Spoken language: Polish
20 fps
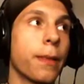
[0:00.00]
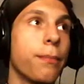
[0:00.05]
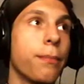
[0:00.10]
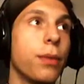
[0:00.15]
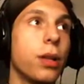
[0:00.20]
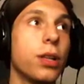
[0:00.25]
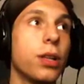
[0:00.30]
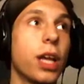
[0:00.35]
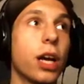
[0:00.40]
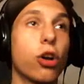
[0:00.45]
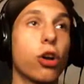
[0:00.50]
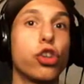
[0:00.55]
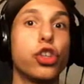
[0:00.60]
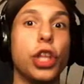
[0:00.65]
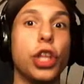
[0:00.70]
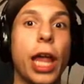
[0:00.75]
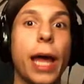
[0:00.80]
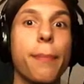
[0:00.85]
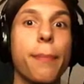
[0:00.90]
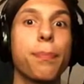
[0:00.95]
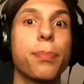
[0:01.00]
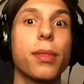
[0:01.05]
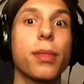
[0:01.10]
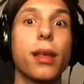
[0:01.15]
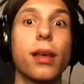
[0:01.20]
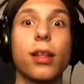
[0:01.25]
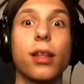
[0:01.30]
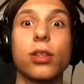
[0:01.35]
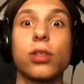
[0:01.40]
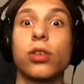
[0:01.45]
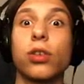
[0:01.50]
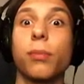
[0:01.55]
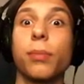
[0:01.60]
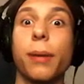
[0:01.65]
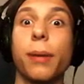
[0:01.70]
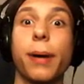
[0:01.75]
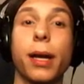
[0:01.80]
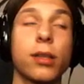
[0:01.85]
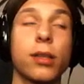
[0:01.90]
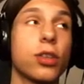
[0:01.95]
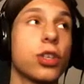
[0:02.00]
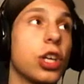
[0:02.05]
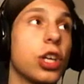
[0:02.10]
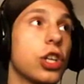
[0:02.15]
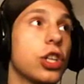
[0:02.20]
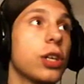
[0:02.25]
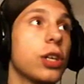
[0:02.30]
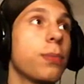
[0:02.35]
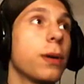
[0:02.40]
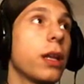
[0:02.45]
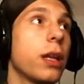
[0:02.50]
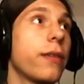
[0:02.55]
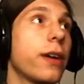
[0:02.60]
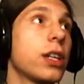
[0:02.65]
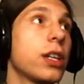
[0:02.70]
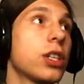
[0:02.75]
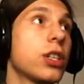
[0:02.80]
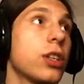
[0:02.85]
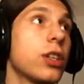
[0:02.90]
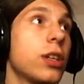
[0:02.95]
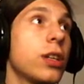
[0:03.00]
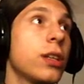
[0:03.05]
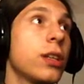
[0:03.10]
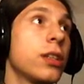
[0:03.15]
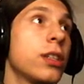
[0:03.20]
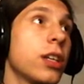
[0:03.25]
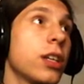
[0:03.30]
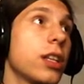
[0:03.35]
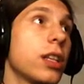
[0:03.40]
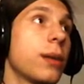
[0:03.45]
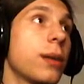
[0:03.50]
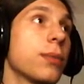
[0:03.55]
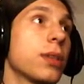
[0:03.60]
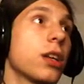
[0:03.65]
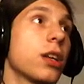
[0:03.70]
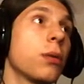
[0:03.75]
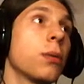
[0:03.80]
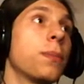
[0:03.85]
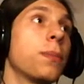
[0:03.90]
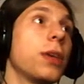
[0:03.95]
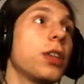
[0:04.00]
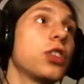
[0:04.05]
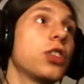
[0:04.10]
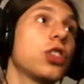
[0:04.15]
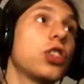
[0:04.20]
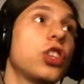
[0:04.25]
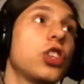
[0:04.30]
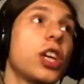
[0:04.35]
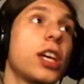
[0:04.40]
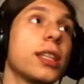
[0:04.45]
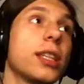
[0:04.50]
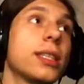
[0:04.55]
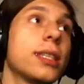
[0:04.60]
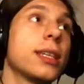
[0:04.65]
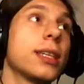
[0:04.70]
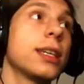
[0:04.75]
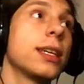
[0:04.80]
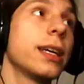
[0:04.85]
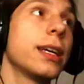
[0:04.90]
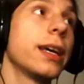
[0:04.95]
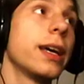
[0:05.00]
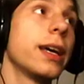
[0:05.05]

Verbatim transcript: mil na godzinę, co mnie bardzo cieszy, ponieważ y, dzięki temu zarobię 5000,